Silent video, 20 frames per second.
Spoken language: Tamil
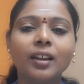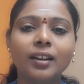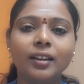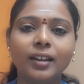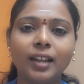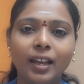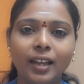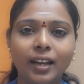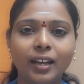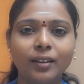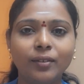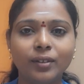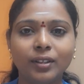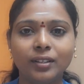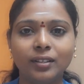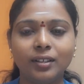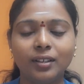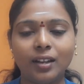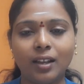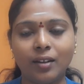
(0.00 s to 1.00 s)
டயட்
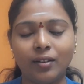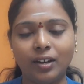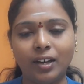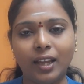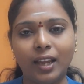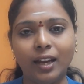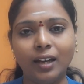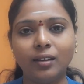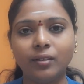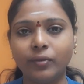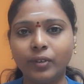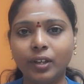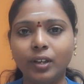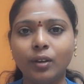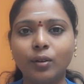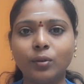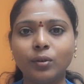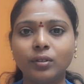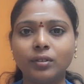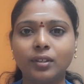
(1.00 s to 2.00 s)
வந்து நான் டயட் வீடியோ
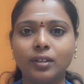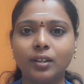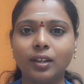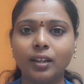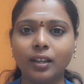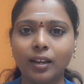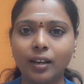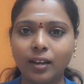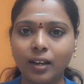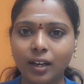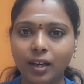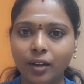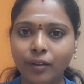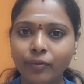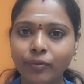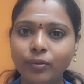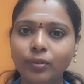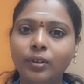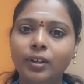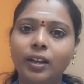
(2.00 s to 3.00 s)
கொடுத்துருக்கேன் என்னென்ன
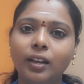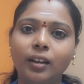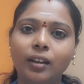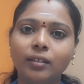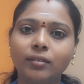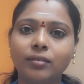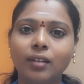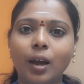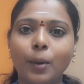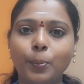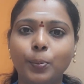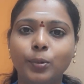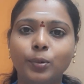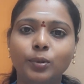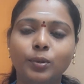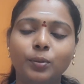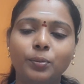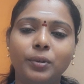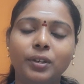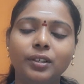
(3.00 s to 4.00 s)
ஃபுட் எல்லாம்
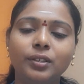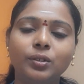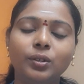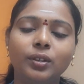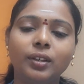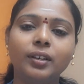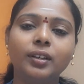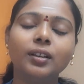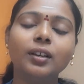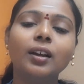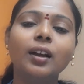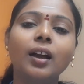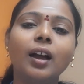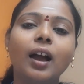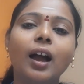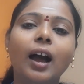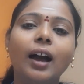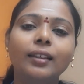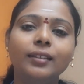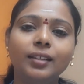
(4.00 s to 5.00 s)
சாப்பிட்ணும் அப்படின்னு சொல்லிட்டு
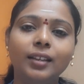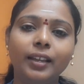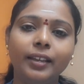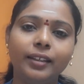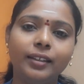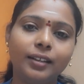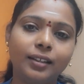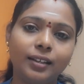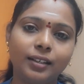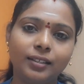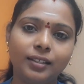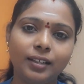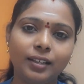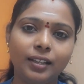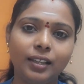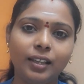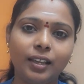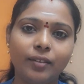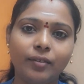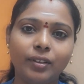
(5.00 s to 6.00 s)
அதில் இருக்கிறத
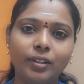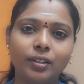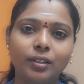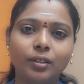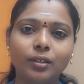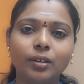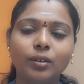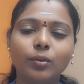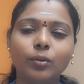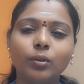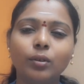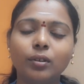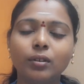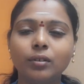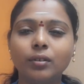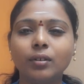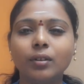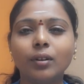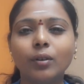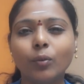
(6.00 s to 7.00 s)
நீங்கள் வந்து ஒரு
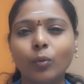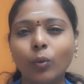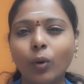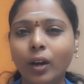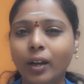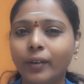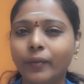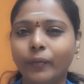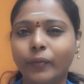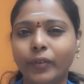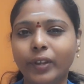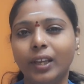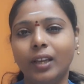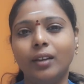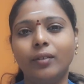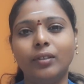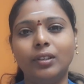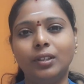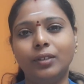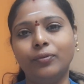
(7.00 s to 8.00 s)
ஒன்
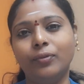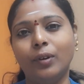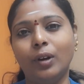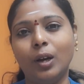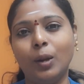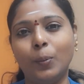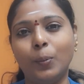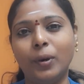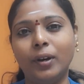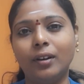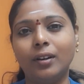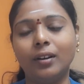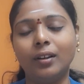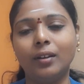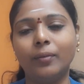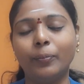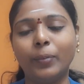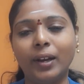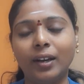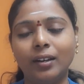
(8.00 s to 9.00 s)
வீக் வந்து ஃபாலோ
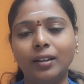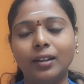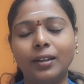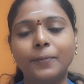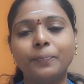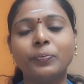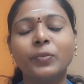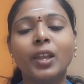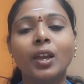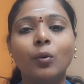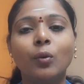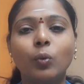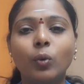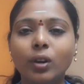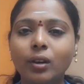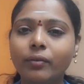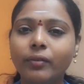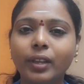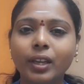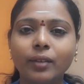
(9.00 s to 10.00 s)
பண்ணுறங்க பண்ணுங்கள்
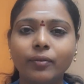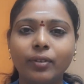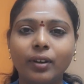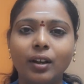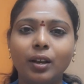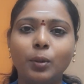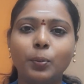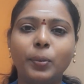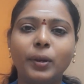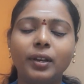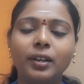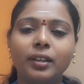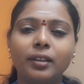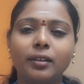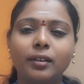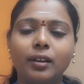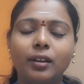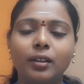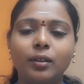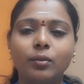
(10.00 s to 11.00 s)
ஒன் வீக் ஃபாலோ
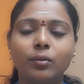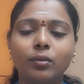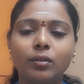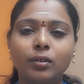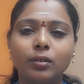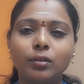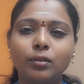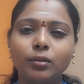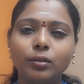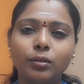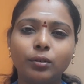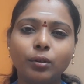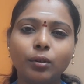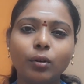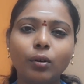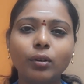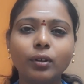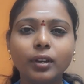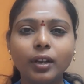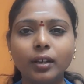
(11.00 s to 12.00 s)
பண்ணிங்கனாலே உங்களுக்கு
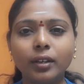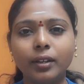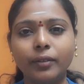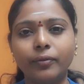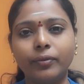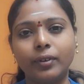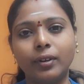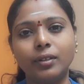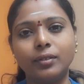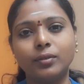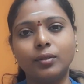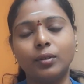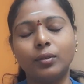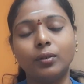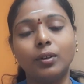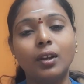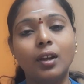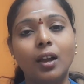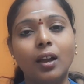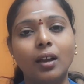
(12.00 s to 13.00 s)
டோட்டல் டிஃப்ரென்ஸ்
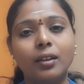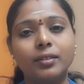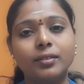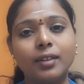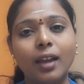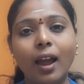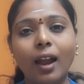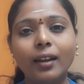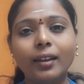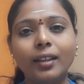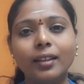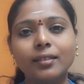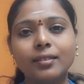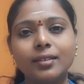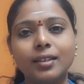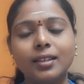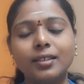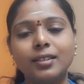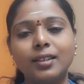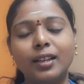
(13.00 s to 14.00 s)
வரும் ஸ்டார்டிங்
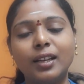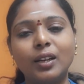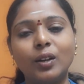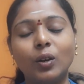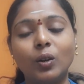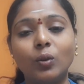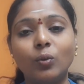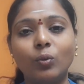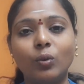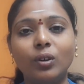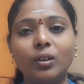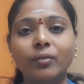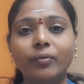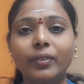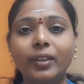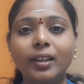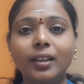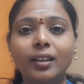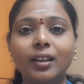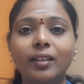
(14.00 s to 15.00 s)
ஸ்டேஜில் இருக்கிறவங்க ஒன்
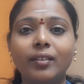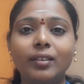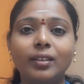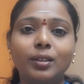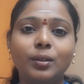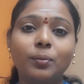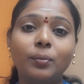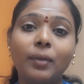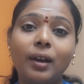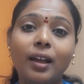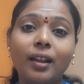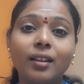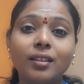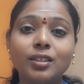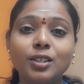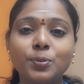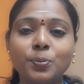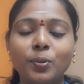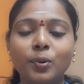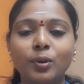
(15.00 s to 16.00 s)
வீக்லேயே வந்து
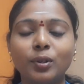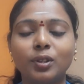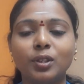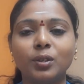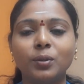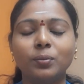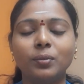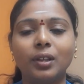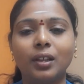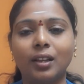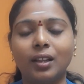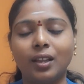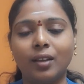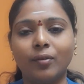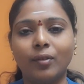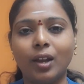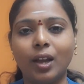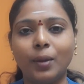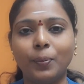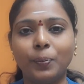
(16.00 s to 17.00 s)
மறைஞ்சு போகிறதுக்கும் நிறைய
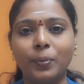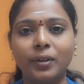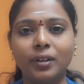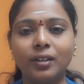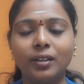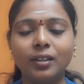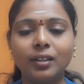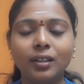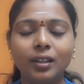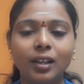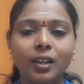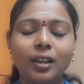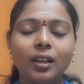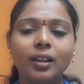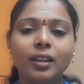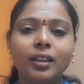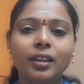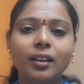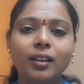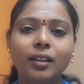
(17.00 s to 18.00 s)
வாய்ப்பு இருக்குது
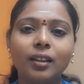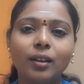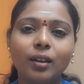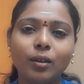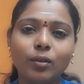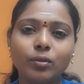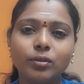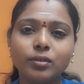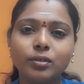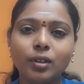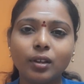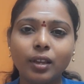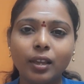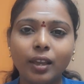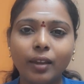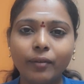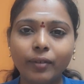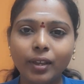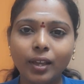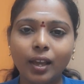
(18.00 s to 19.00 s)
இல்லை கொஞ்சம்
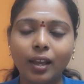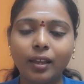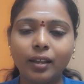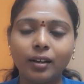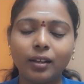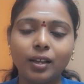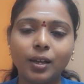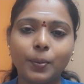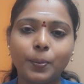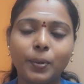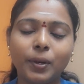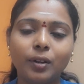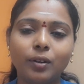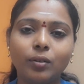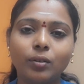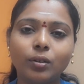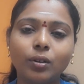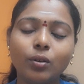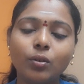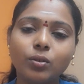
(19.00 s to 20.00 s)
ஹெவியாக இருக்குது
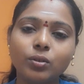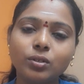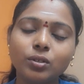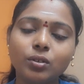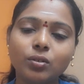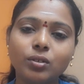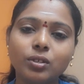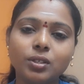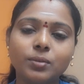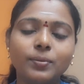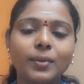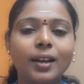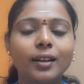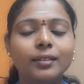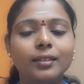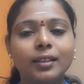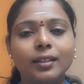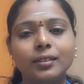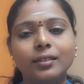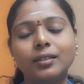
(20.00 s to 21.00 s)
அப்படிங்களுக்கு கொஞ்சம் கொஞ்சமாக
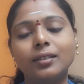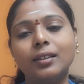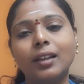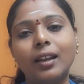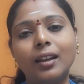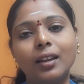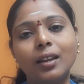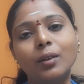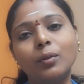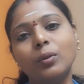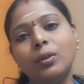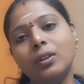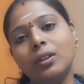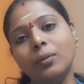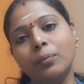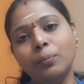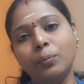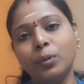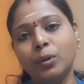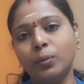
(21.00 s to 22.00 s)
அதுலேருந்து நல்ல ஒரு
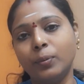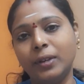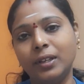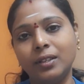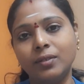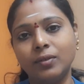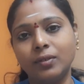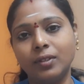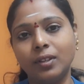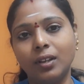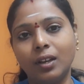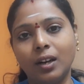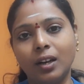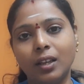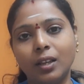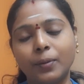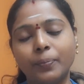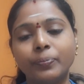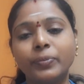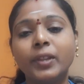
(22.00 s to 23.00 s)
இம்ப்ரூவ்மெண்ட்ஸ் வந்து
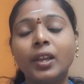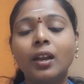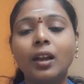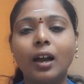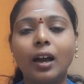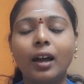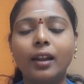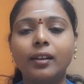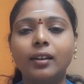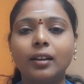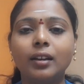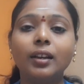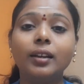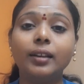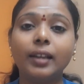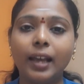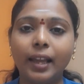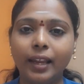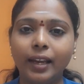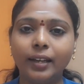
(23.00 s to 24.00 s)
கிடைக்கும் அதனால்
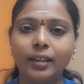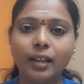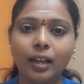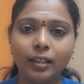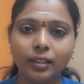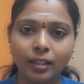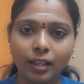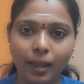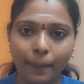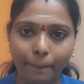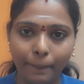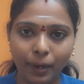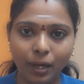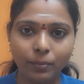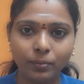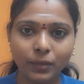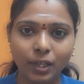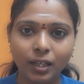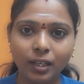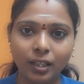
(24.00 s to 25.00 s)
டயட்
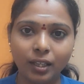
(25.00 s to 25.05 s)
அதுக்கப்புறம் தான்